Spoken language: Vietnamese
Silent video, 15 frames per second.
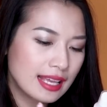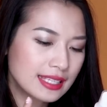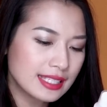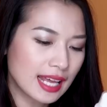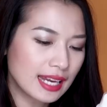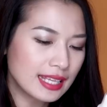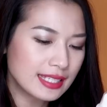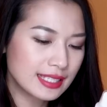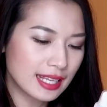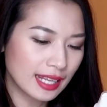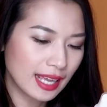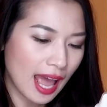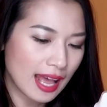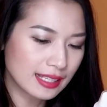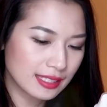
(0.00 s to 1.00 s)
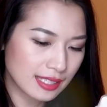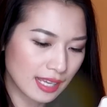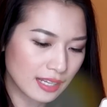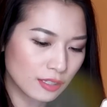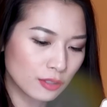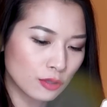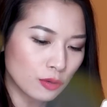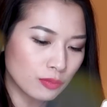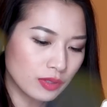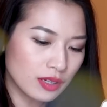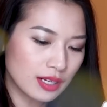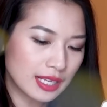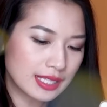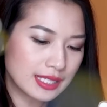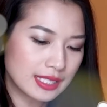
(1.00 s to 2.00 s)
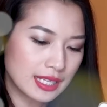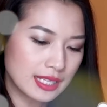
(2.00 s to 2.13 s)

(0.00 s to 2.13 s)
salicylic acid cũng như là